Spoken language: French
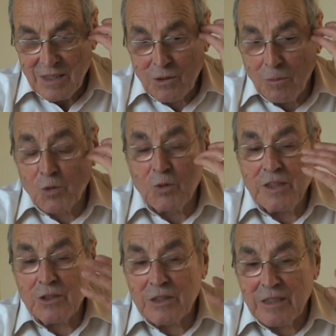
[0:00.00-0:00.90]
Comme je vous
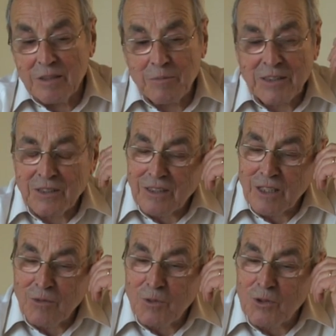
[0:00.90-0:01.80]
dis, j'étais président de la
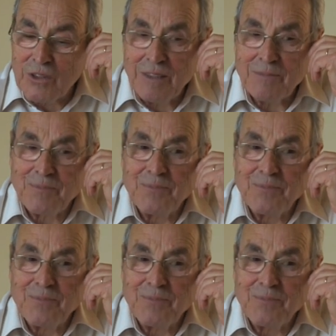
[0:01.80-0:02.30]
communauté.